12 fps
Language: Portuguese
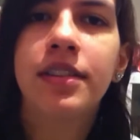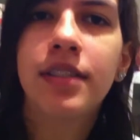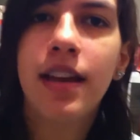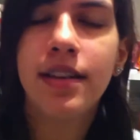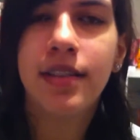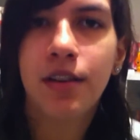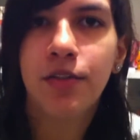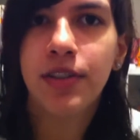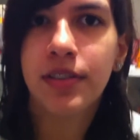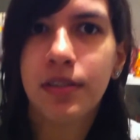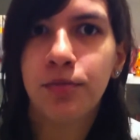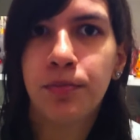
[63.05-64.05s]
que daí
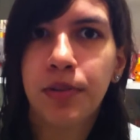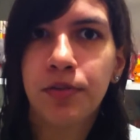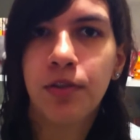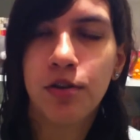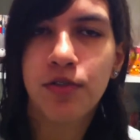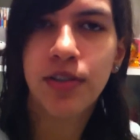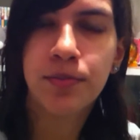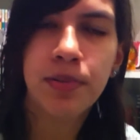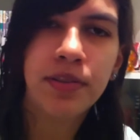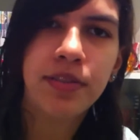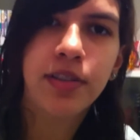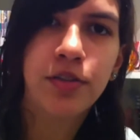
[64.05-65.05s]
talvez o pessoal estivesse
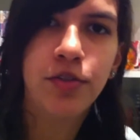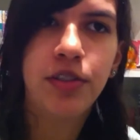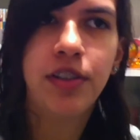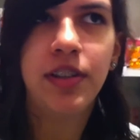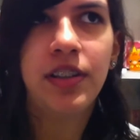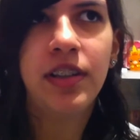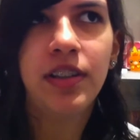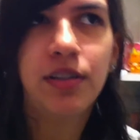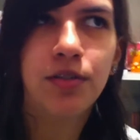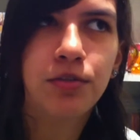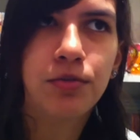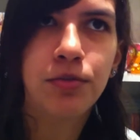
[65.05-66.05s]
pensando em ir
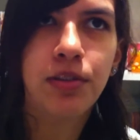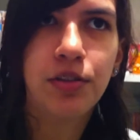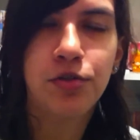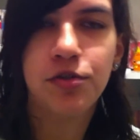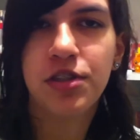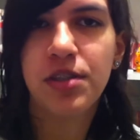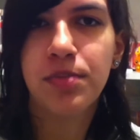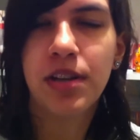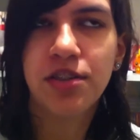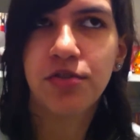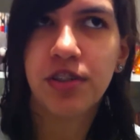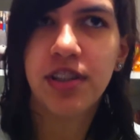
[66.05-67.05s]
ou desfrudir porque
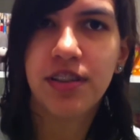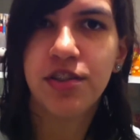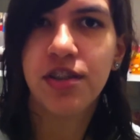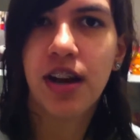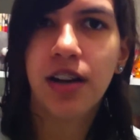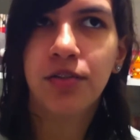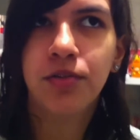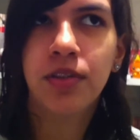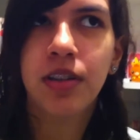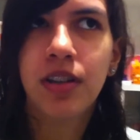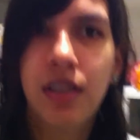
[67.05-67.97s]
achou que ia ser chato